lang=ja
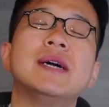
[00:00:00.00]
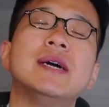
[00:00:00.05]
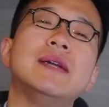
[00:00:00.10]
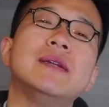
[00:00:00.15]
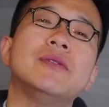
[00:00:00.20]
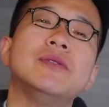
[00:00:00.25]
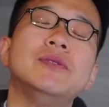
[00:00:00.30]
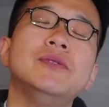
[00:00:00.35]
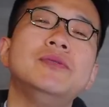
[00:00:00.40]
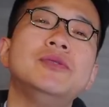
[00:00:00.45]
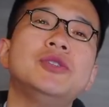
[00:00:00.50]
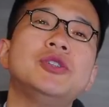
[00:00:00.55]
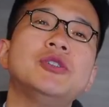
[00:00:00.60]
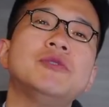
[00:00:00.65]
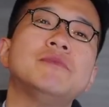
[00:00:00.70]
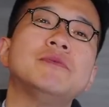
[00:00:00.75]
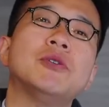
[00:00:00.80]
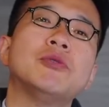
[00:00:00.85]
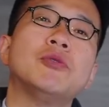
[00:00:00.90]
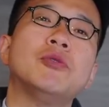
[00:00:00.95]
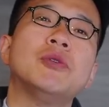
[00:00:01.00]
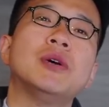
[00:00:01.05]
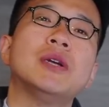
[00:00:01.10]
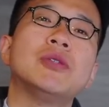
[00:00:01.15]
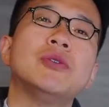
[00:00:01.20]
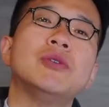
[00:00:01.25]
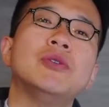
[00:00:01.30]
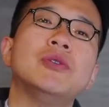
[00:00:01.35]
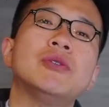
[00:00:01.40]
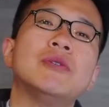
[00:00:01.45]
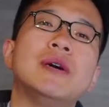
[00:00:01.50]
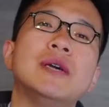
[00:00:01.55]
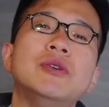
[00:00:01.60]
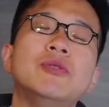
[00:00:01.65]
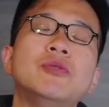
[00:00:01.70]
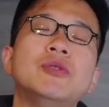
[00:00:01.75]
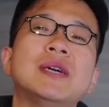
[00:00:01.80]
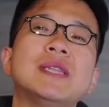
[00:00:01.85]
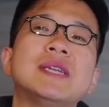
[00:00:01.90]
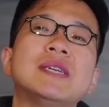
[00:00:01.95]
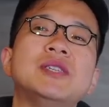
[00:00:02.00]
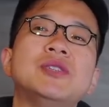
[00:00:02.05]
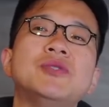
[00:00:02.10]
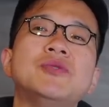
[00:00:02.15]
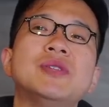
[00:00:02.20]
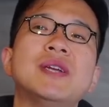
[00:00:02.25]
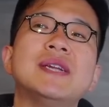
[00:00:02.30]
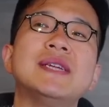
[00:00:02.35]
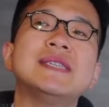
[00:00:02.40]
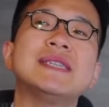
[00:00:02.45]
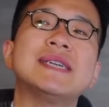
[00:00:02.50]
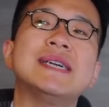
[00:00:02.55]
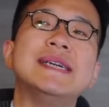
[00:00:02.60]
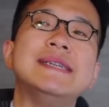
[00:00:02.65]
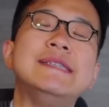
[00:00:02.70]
えると YouTube の動画というのは夕方17時か